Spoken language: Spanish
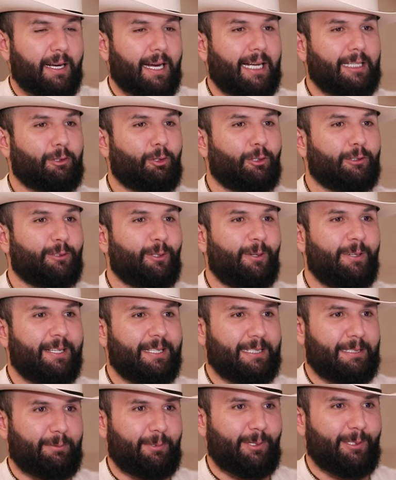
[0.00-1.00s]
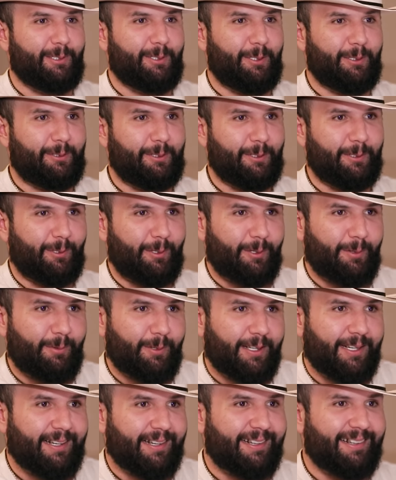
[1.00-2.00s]
Catorzón le decimos nosotros, ¿no?
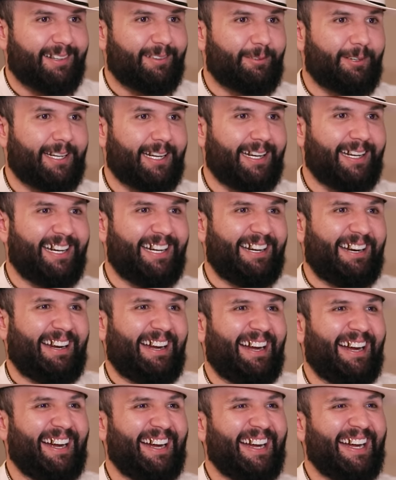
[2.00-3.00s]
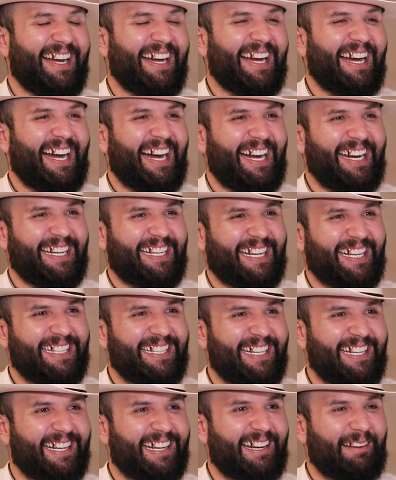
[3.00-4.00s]
Como que, como que la, hay que
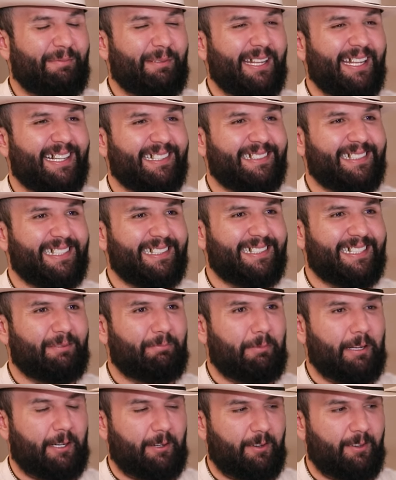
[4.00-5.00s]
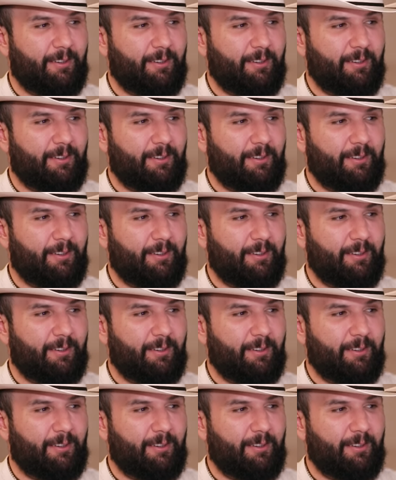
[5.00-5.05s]
anda ya medias tintas, pero...